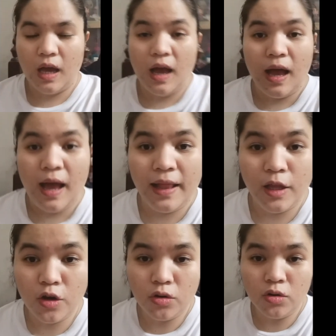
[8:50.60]

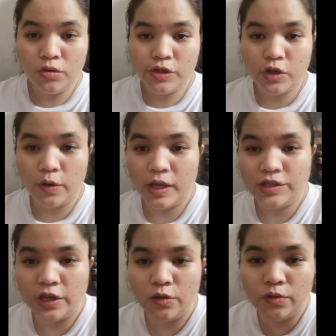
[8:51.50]
Hello! So, it's
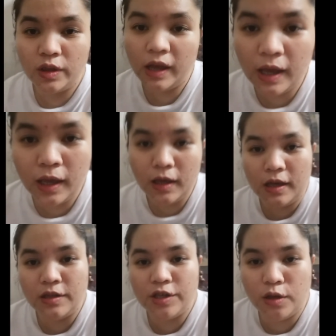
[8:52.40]
a new day.
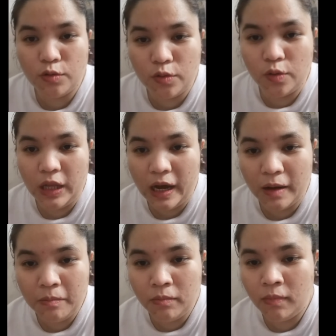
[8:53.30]
It's a new
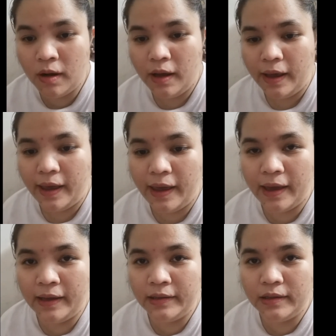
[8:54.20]
ulam.
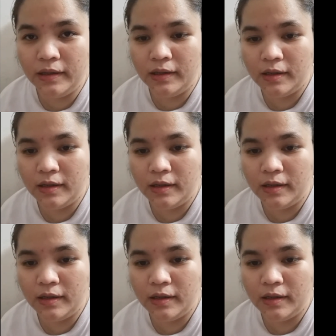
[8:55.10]
And,